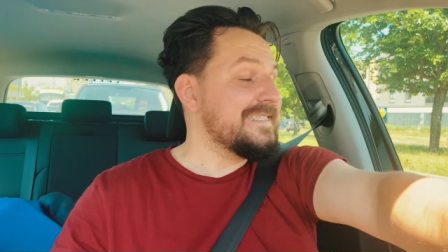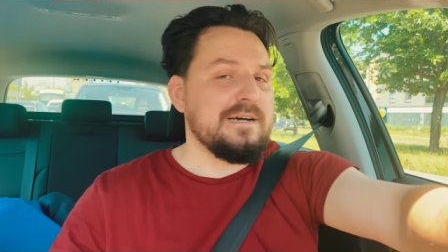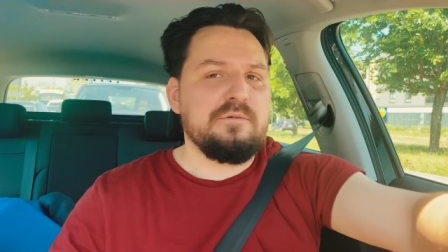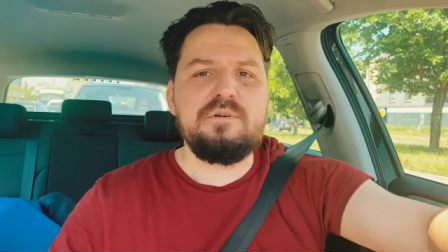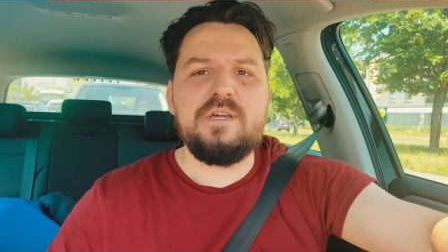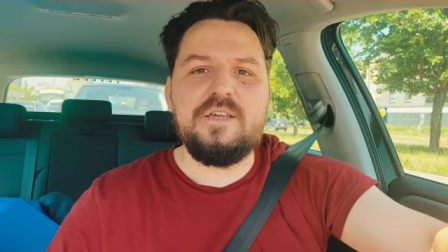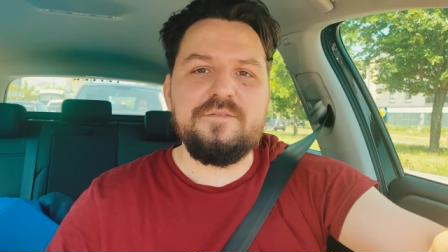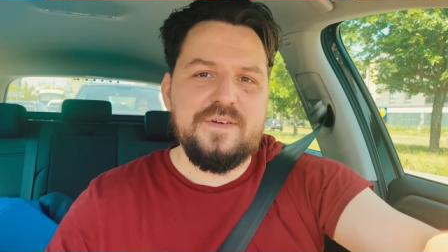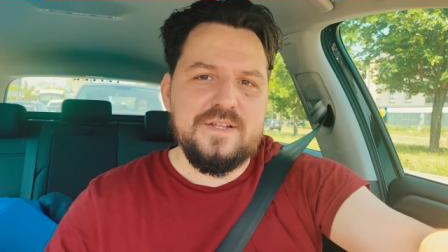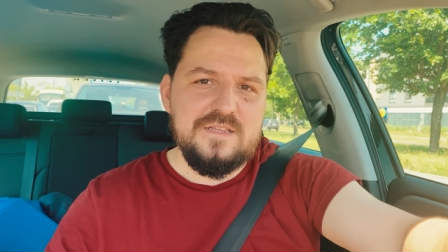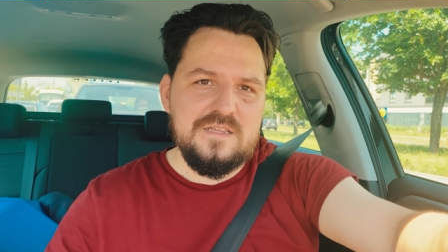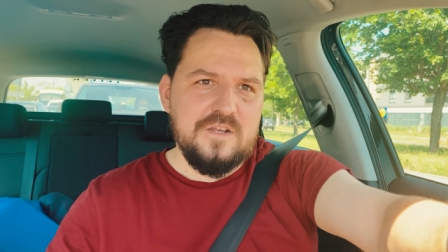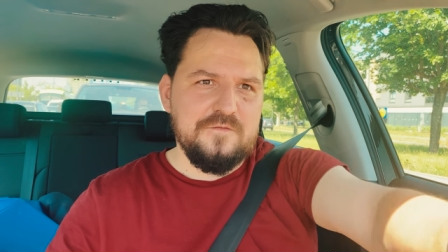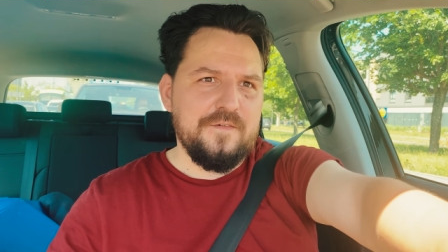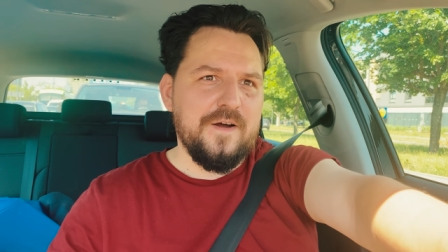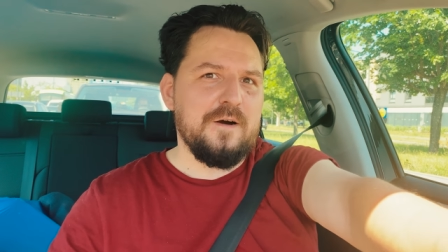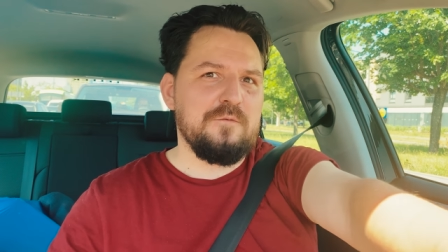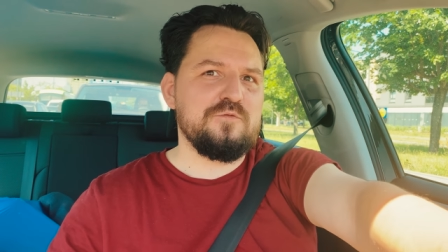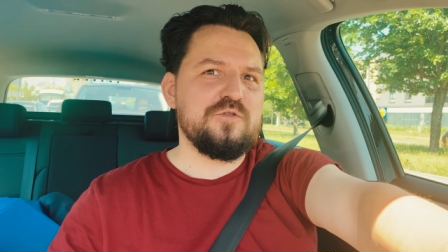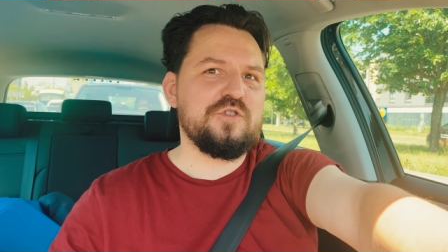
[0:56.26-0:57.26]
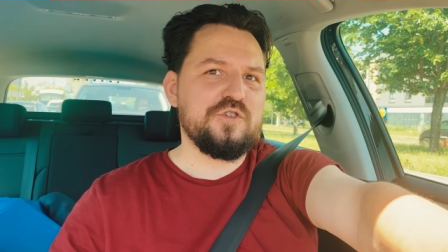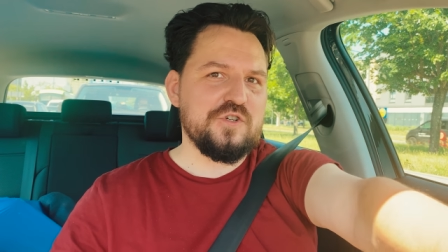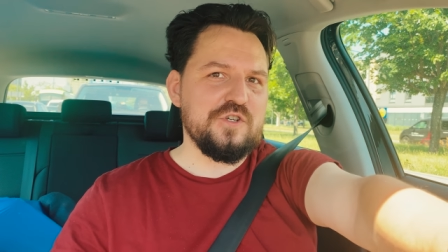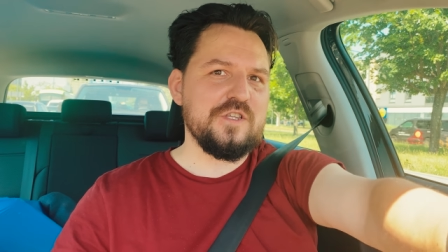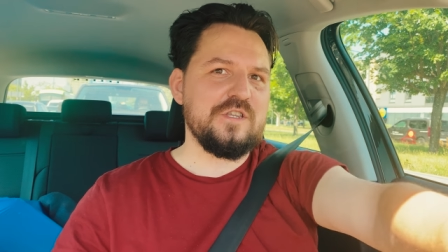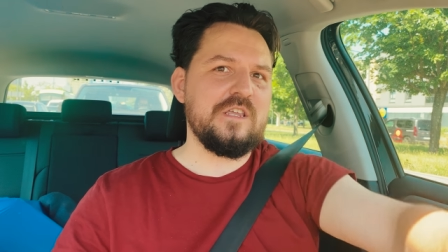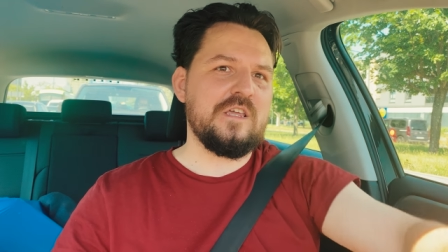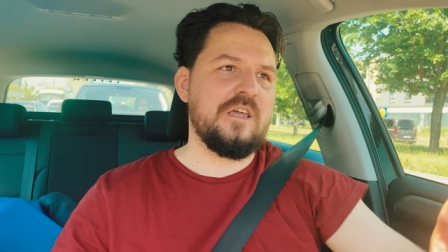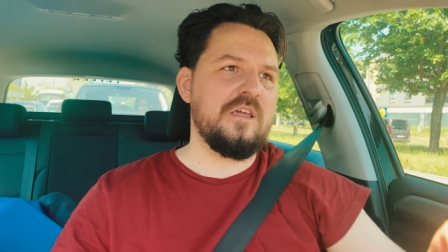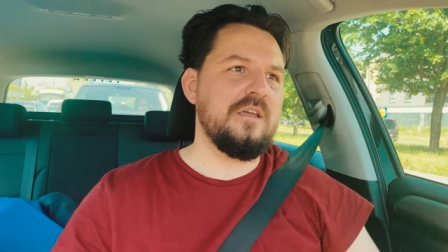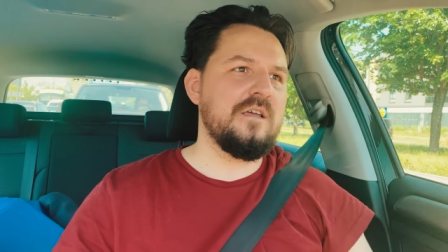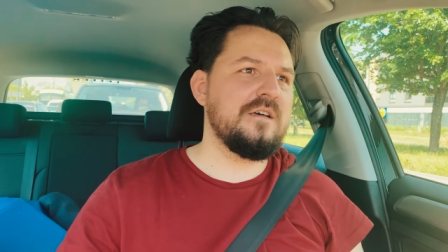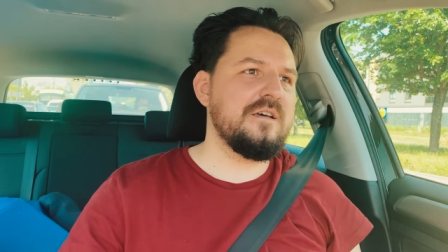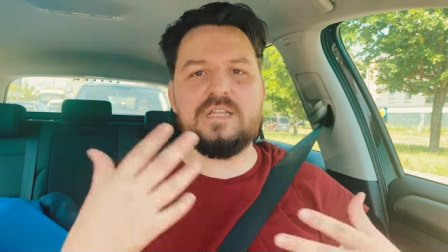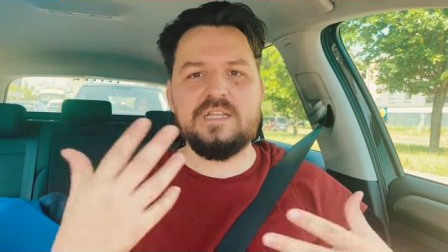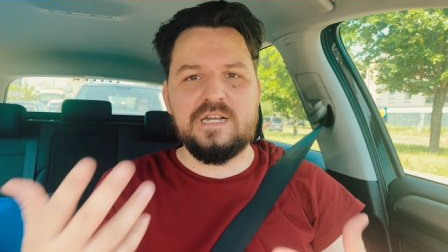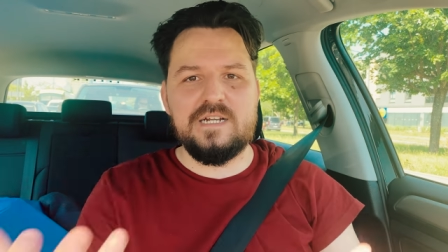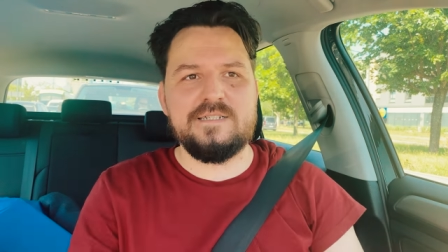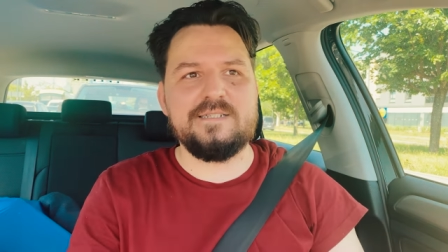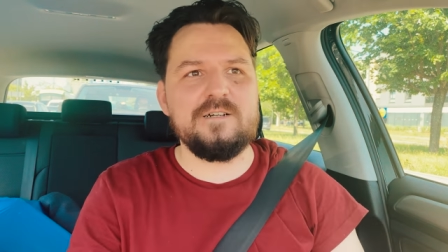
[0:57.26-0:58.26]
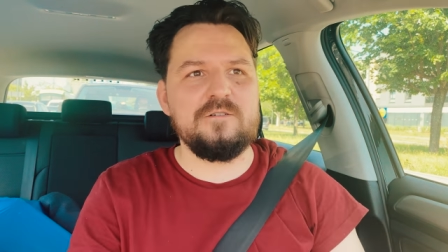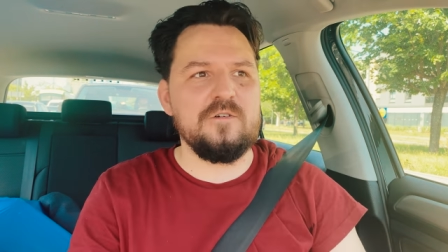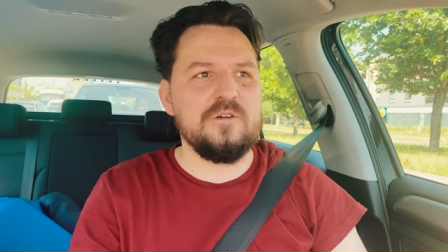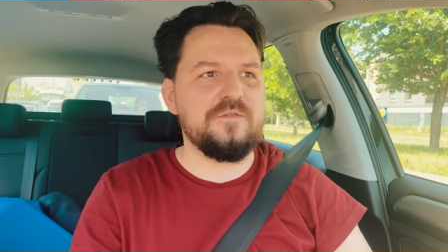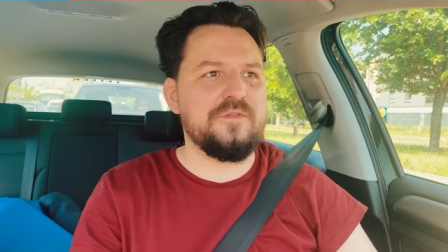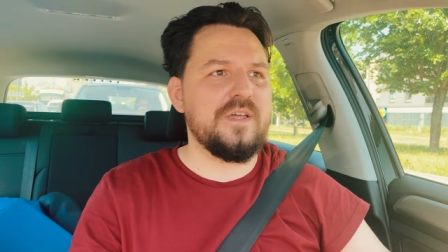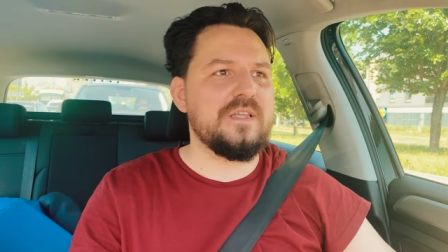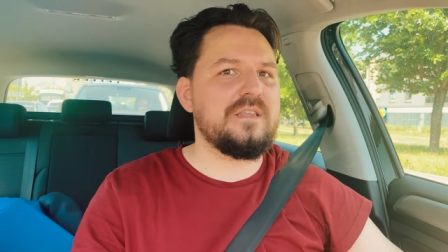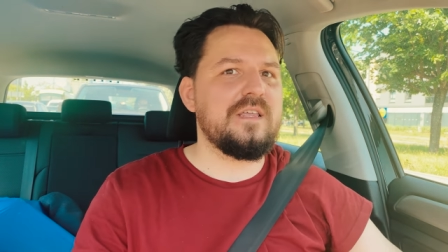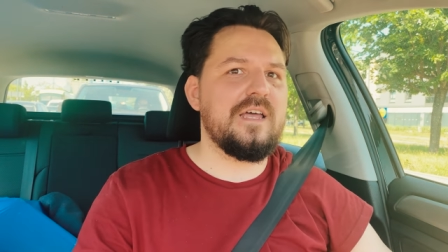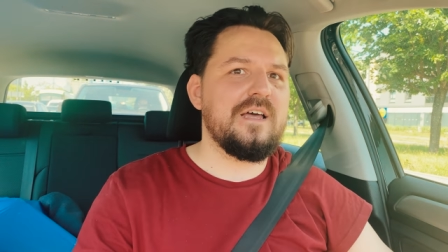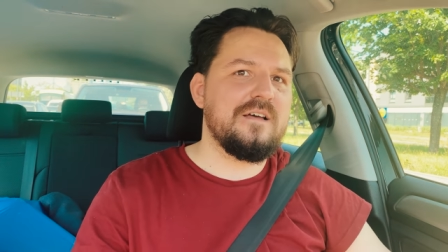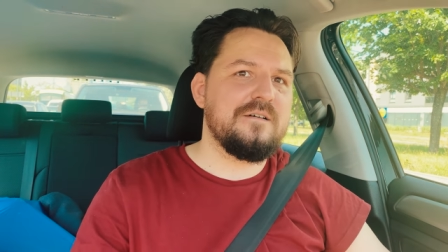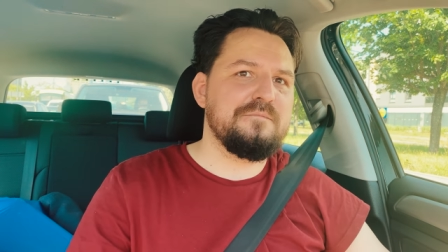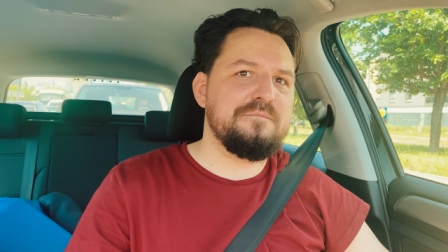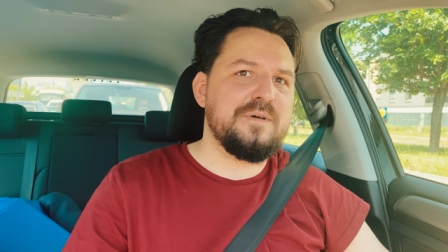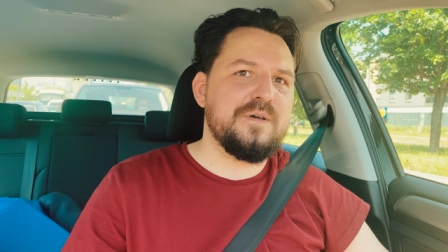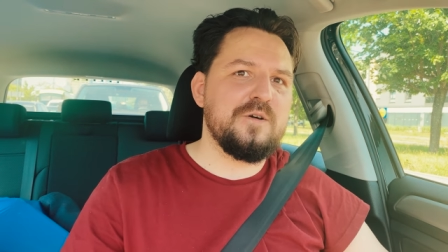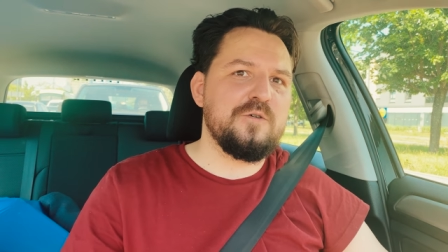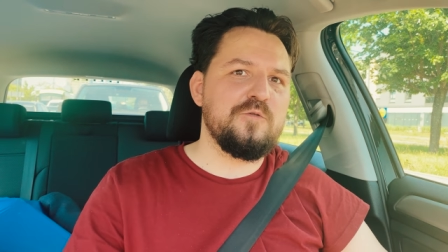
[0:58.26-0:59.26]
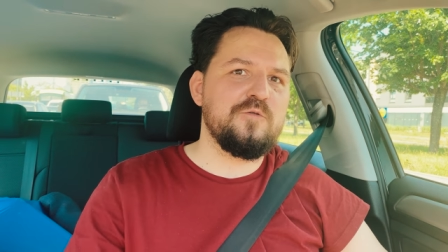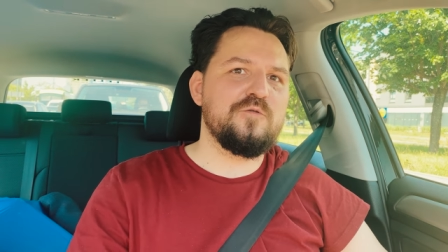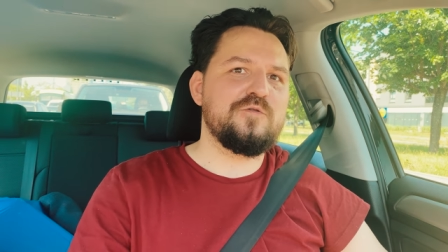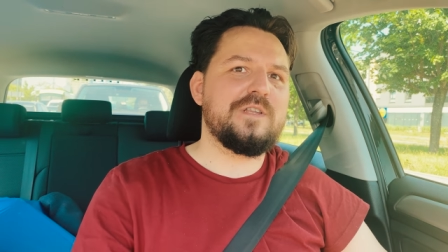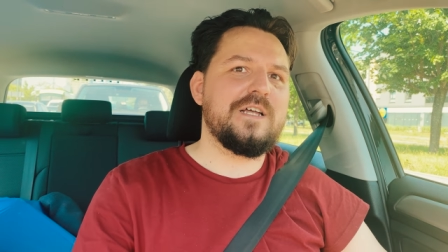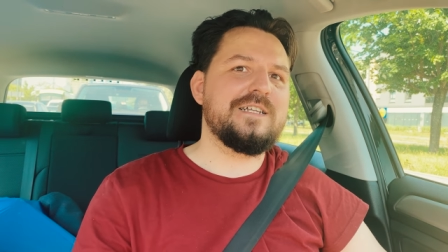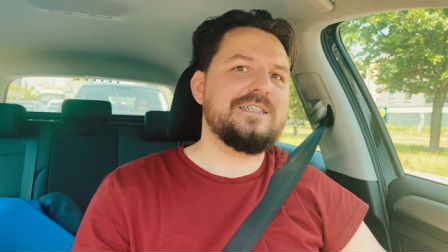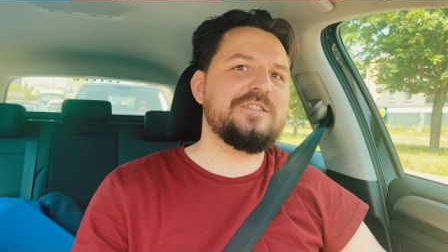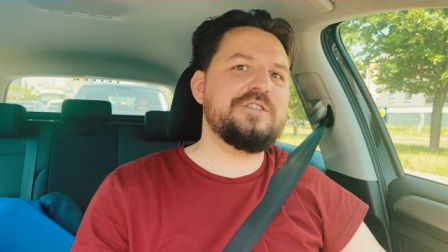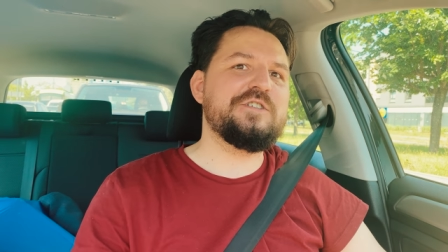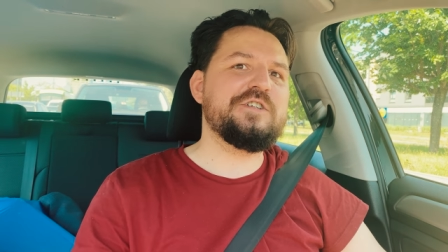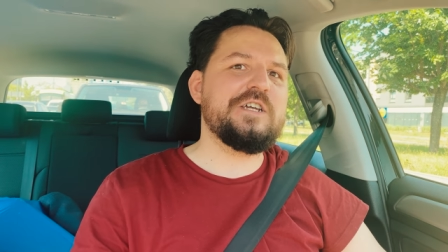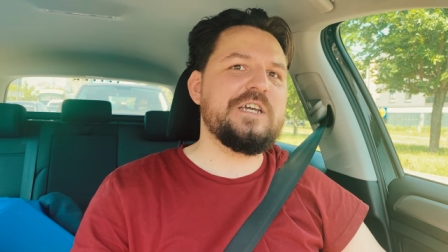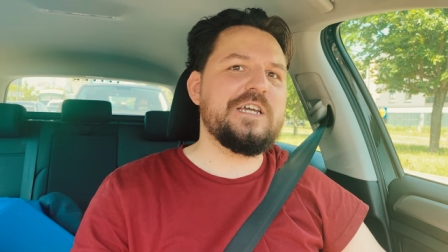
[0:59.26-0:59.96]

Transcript: Cały event trwał 3 dni. 11 kwietnia był ten